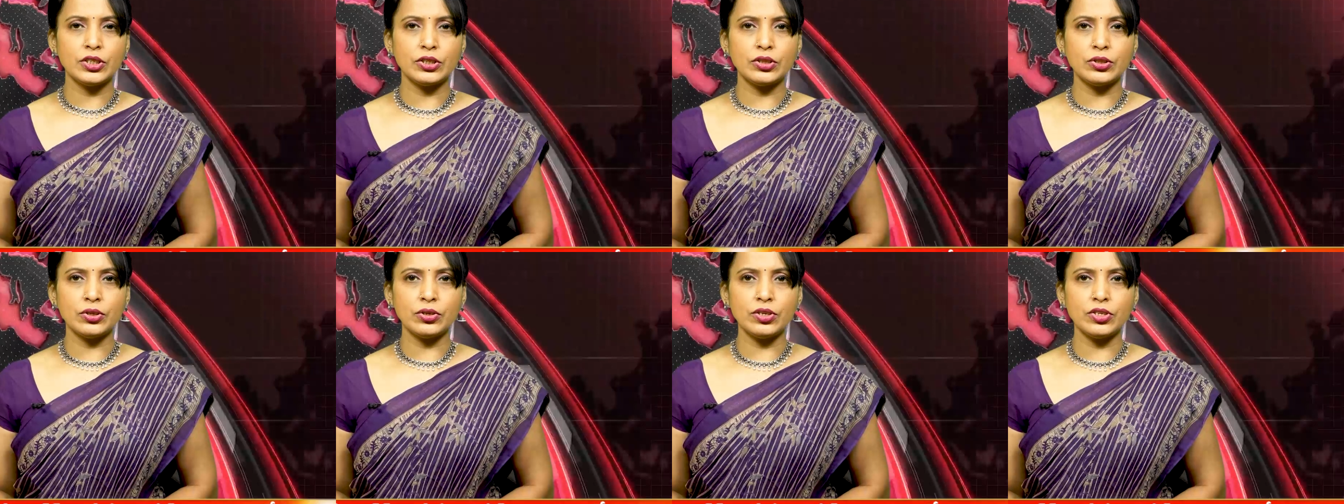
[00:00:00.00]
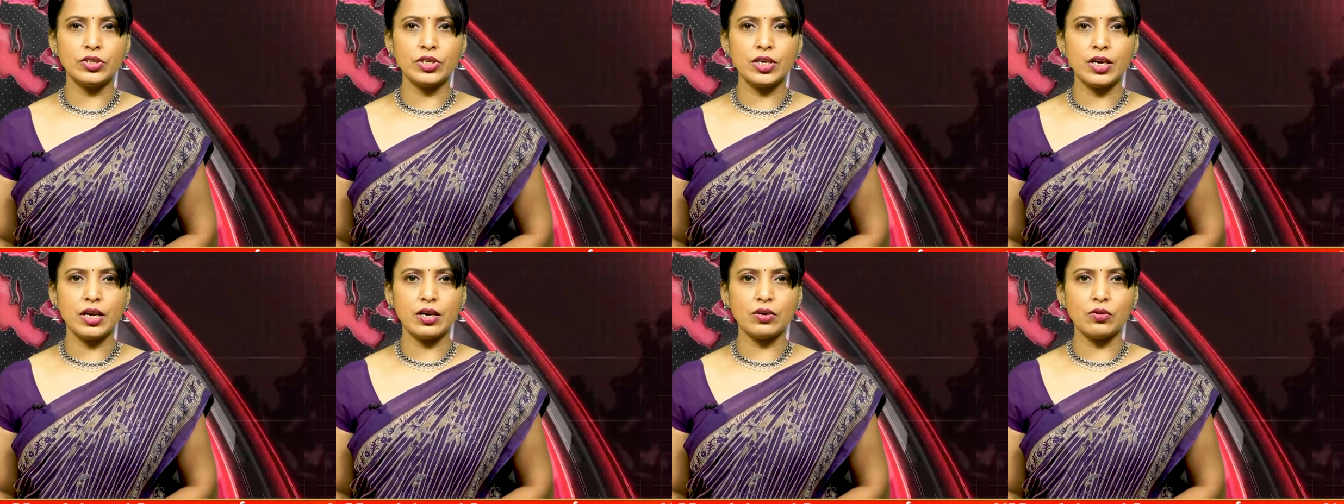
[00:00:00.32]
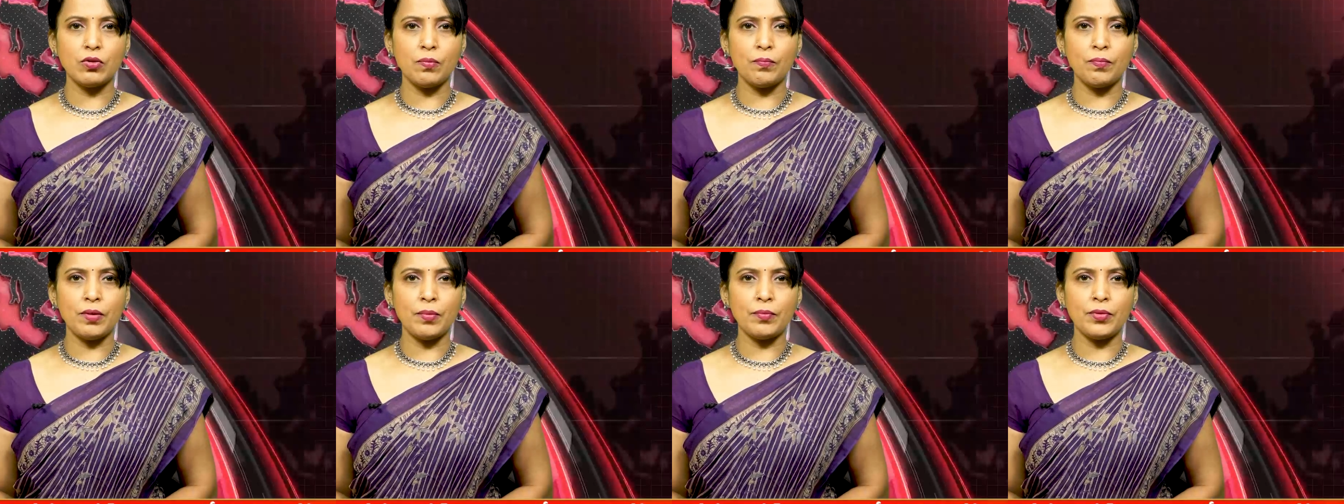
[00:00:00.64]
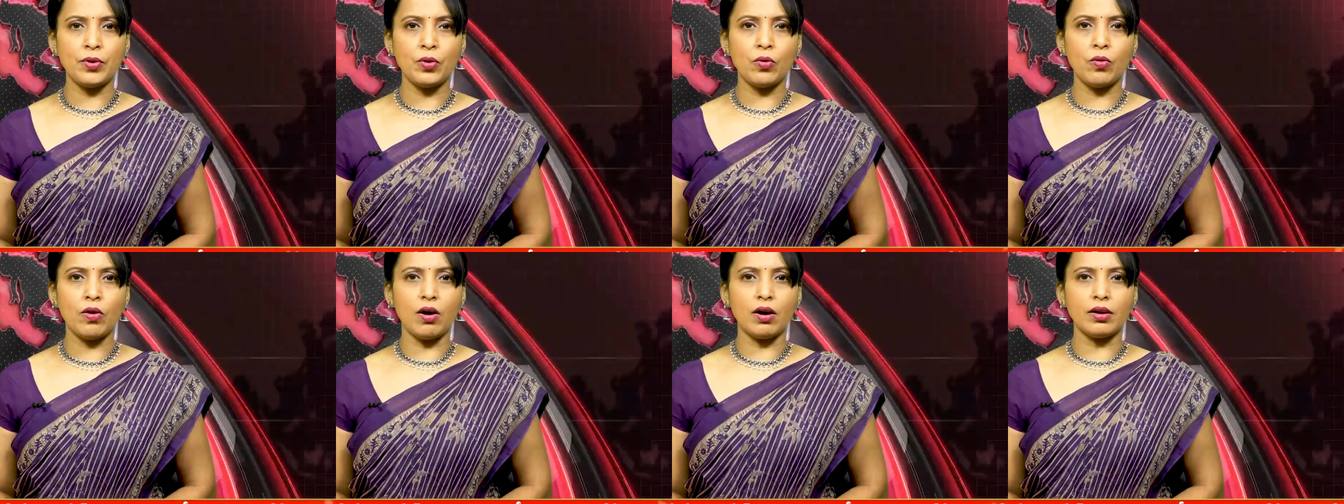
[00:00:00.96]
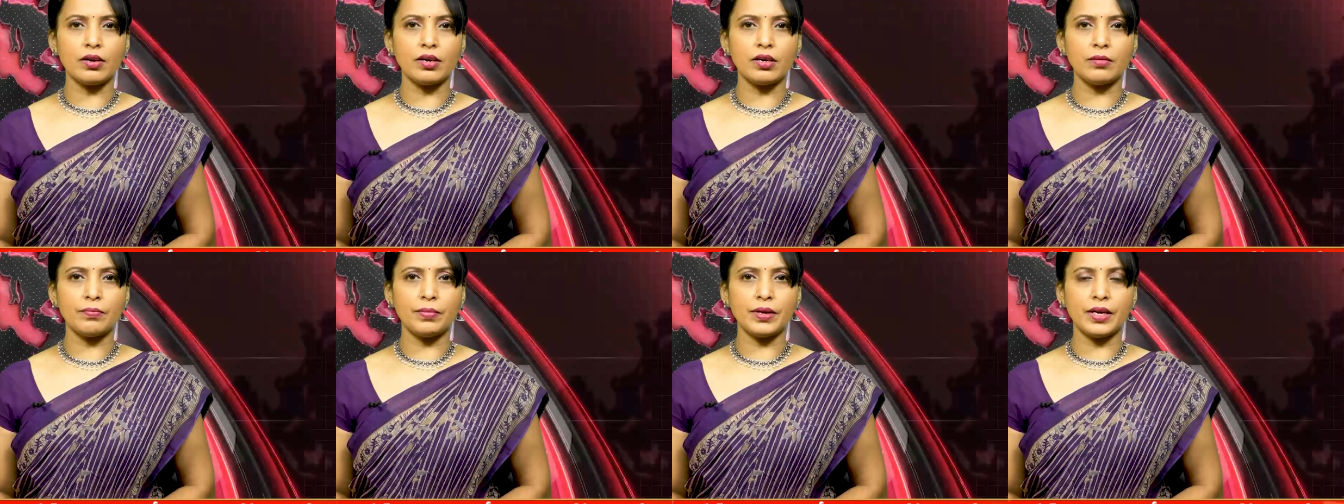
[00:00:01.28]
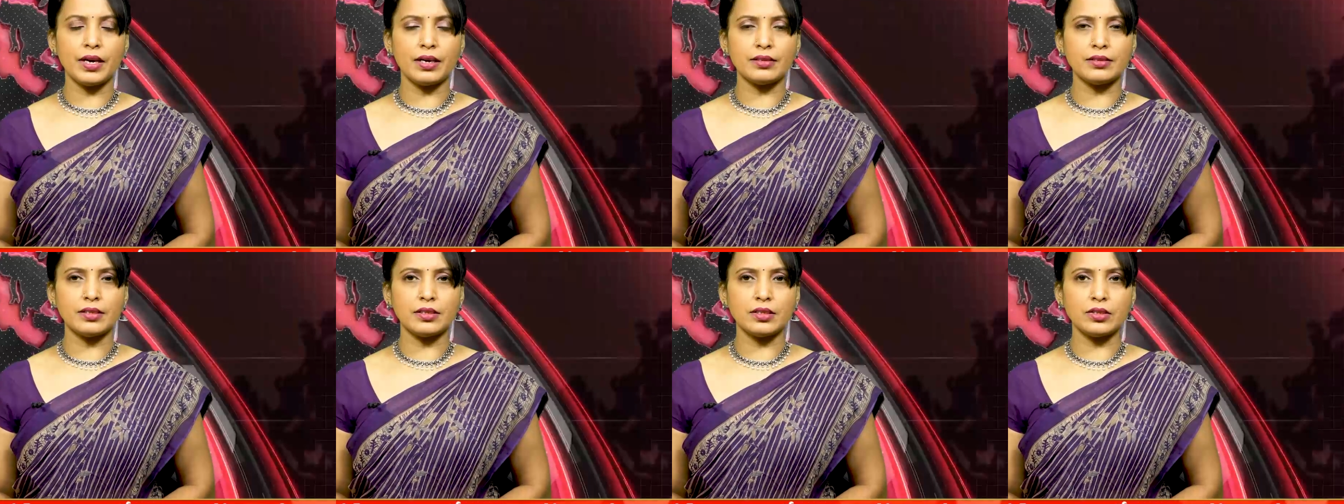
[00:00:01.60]
చిత్తూరు జిల్లా కుప్పంలో
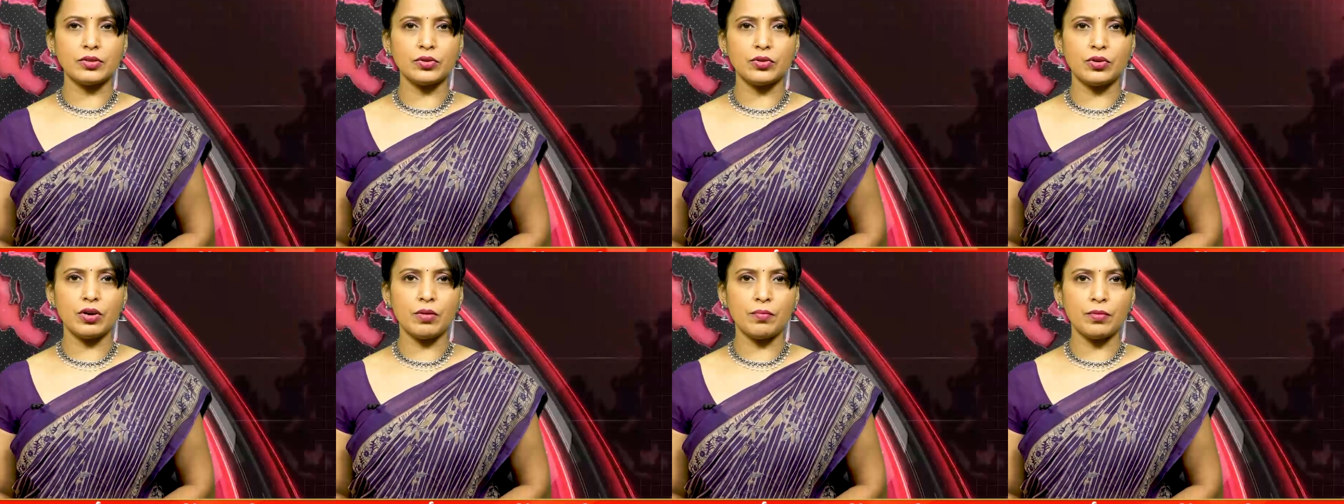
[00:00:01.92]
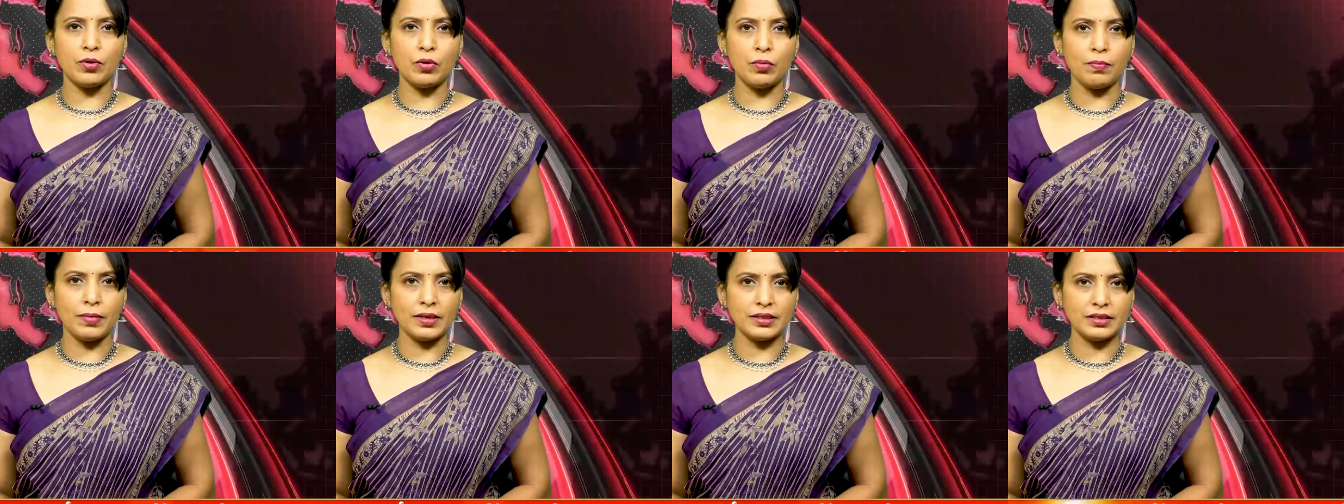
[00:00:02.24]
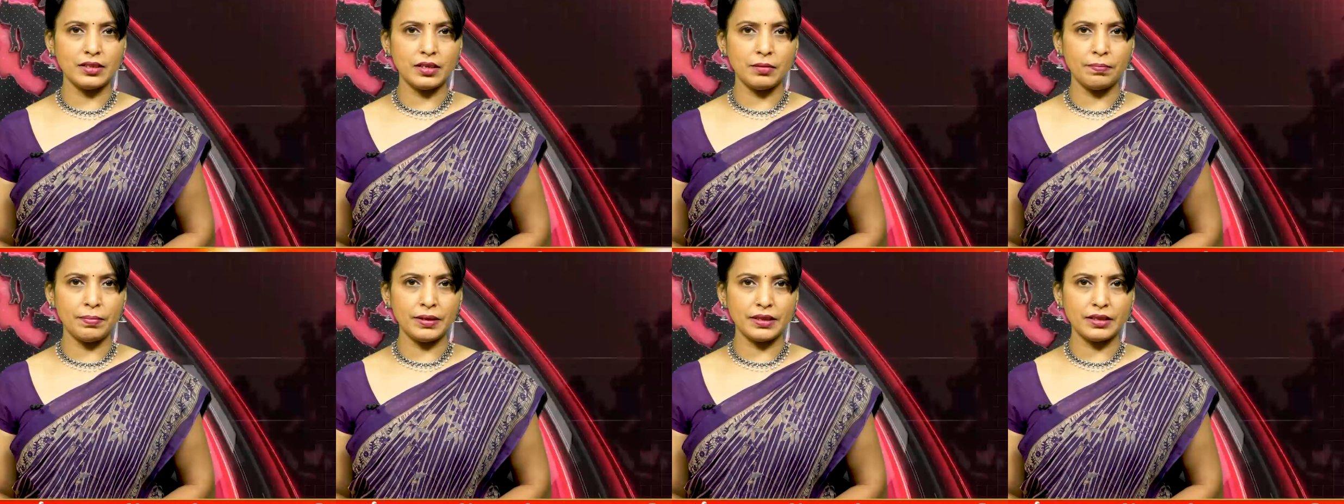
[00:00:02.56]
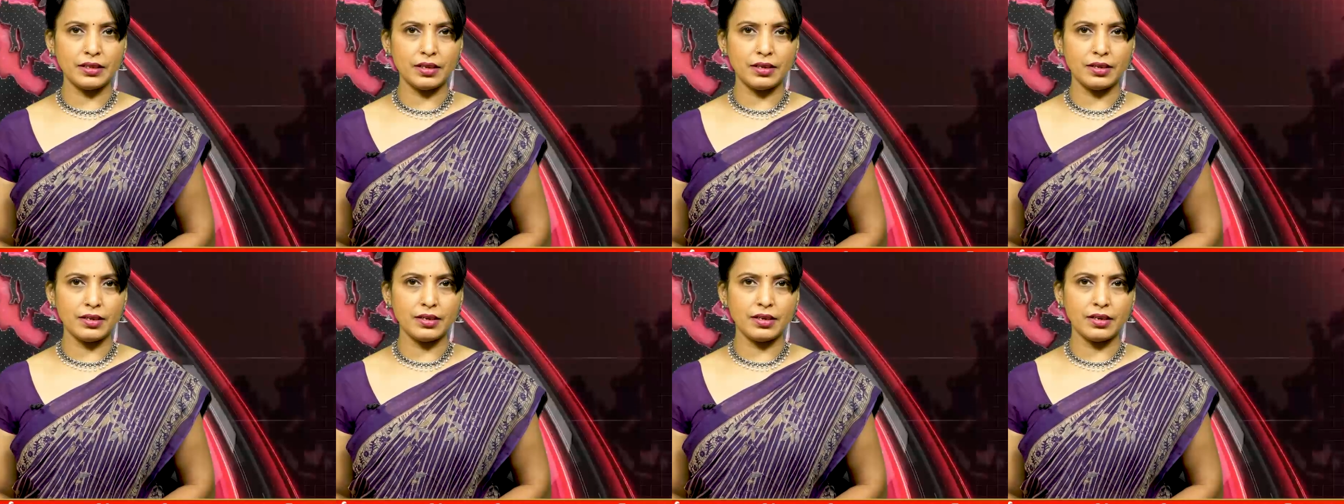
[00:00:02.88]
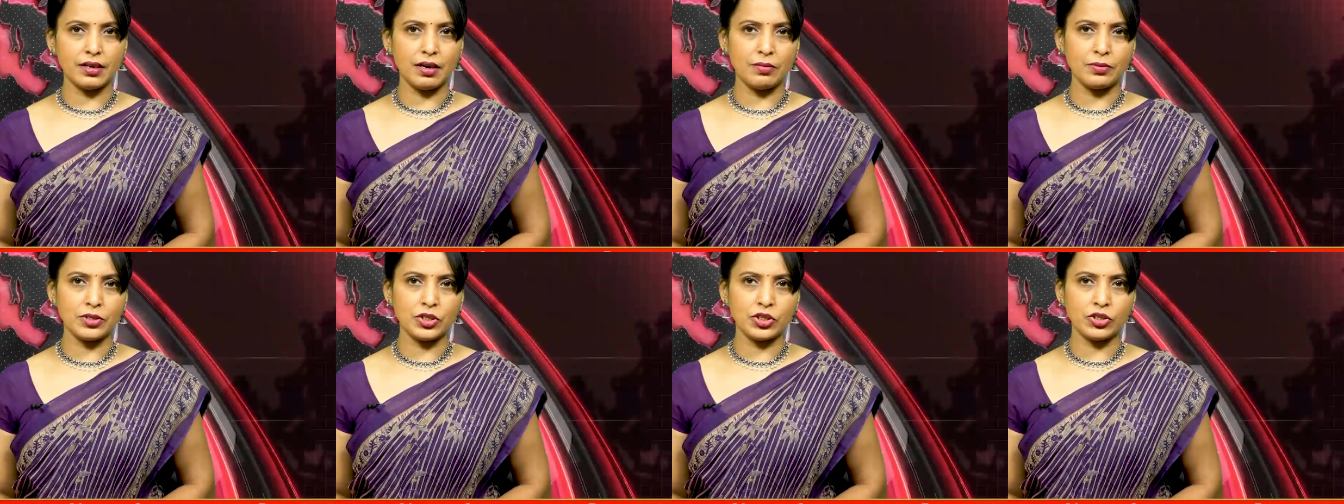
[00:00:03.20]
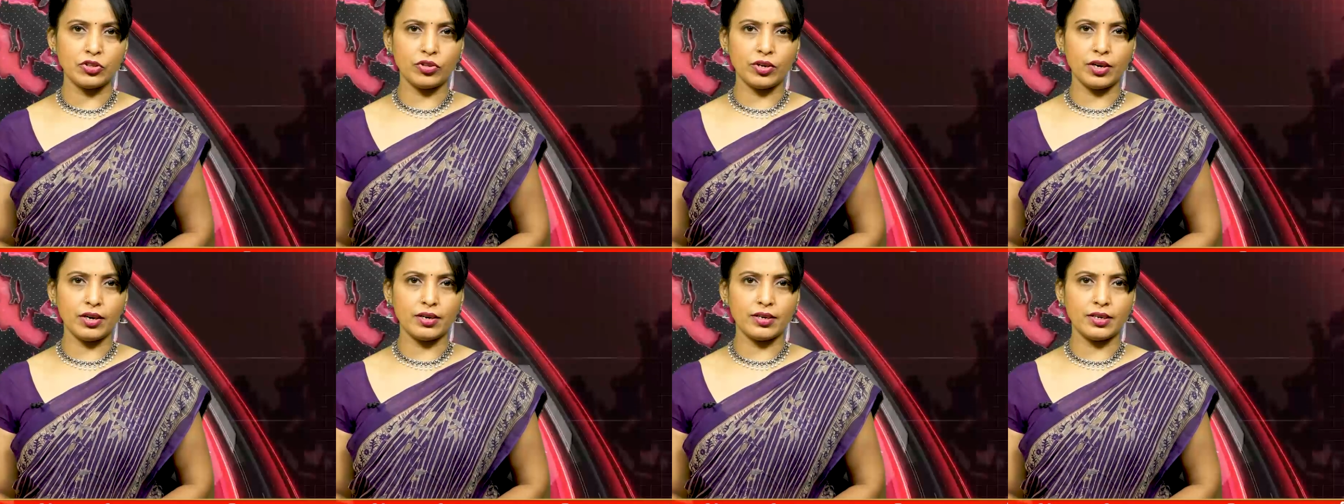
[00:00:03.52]
బి అతిథి గృహంలో మంత్రి పెద్దరెడ్డి
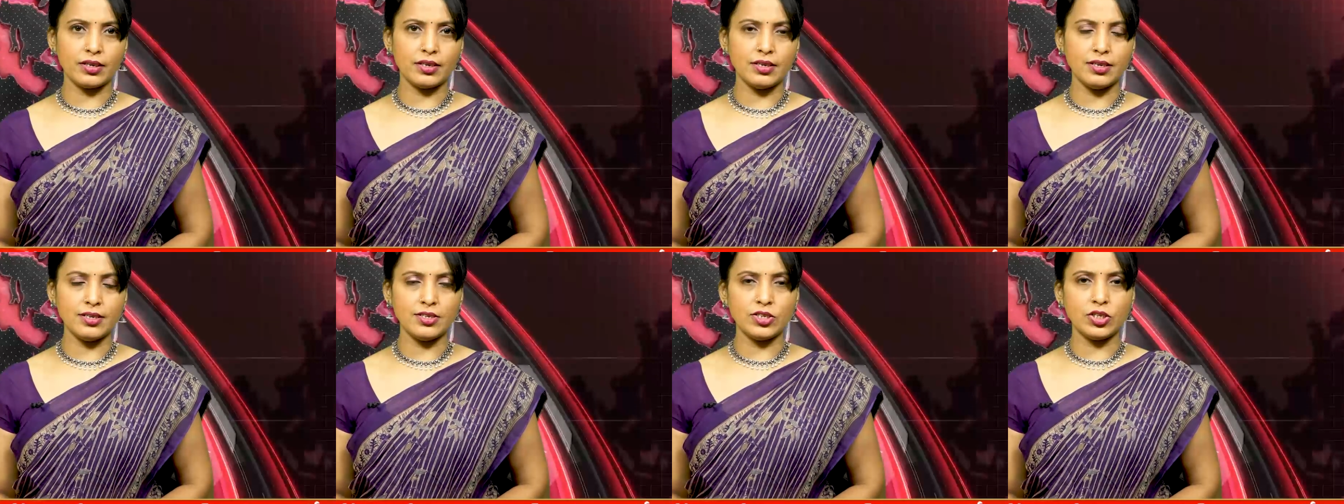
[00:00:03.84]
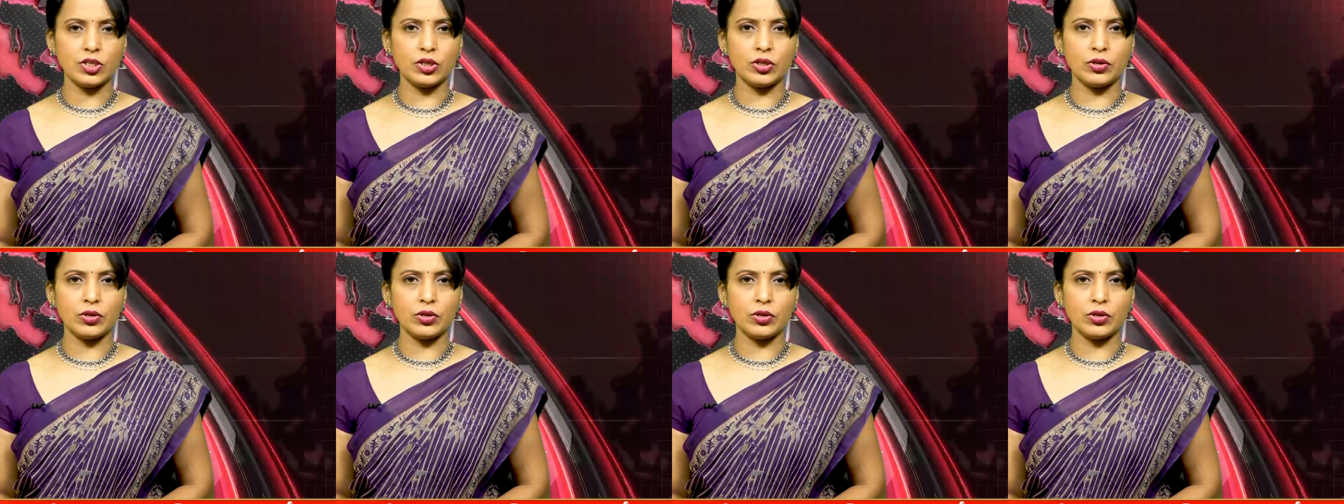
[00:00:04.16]
రామచంద్రారెడ్డి